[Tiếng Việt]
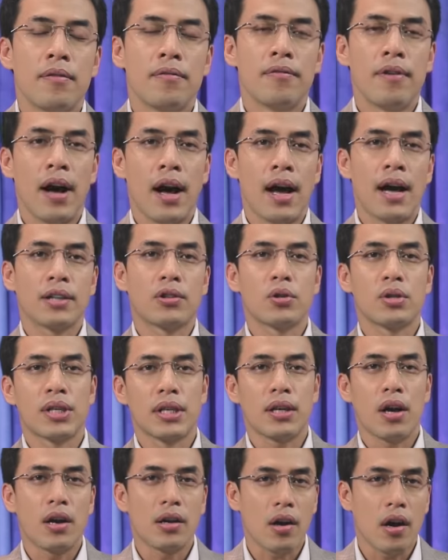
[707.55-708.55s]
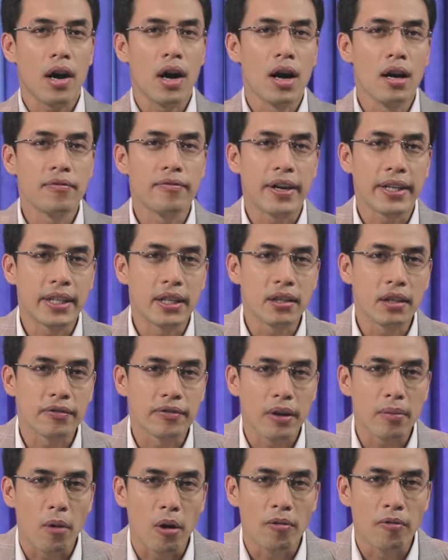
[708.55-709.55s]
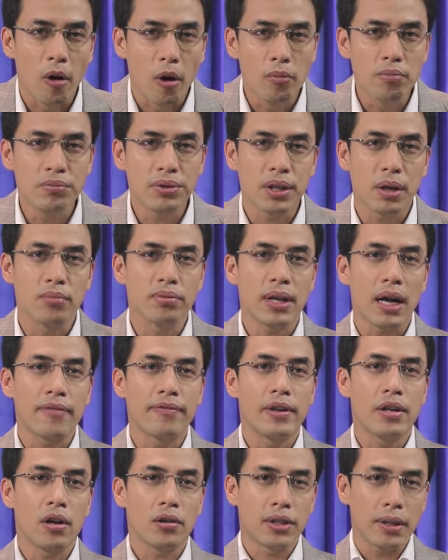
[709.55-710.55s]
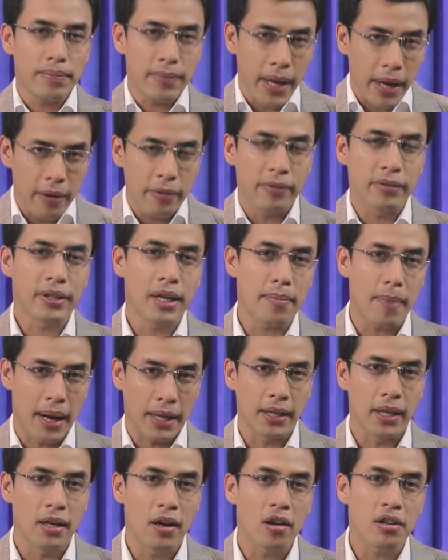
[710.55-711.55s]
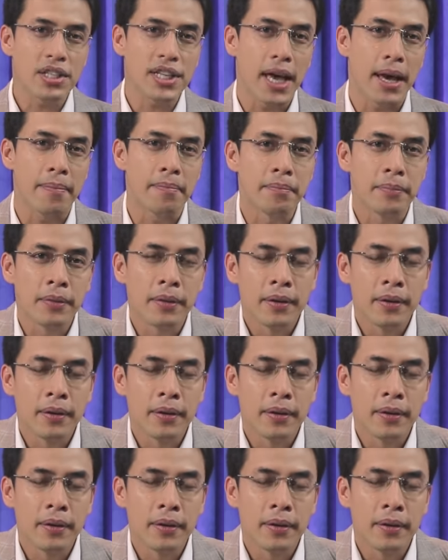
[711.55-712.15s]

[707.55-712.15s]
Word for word: Và tôi sẽ nói rõ hơn về chiến lược phân bổ vốn trong các vlog tiếp theo, các bạn nhớ đón xem.